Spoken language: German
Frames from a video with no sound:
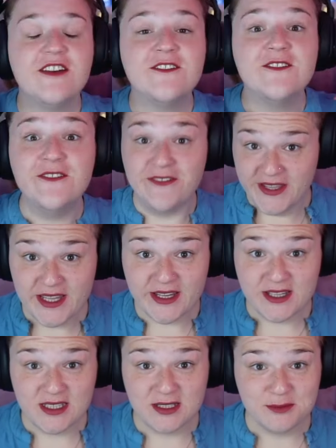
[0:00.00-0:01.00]

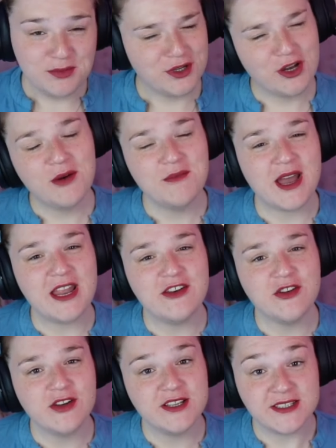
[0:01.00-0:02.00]
Wir bekommen ein
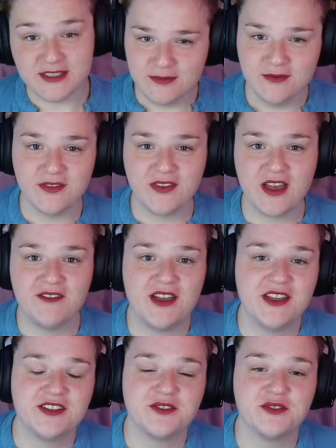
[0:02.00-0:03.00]
neues Sims 4
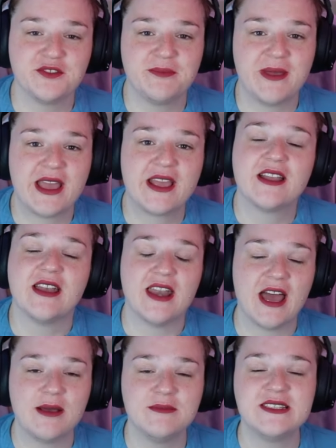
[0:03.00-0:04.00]
Erweiterungspack
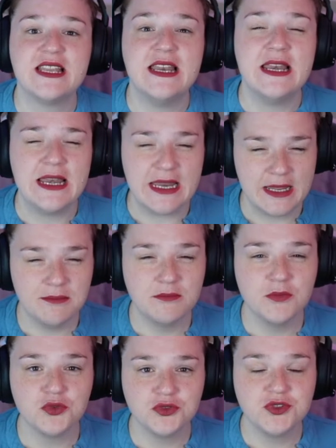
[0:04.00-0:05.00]
namens Leben
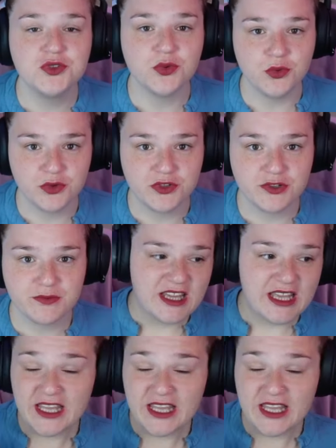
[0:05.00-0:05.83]
und Tod.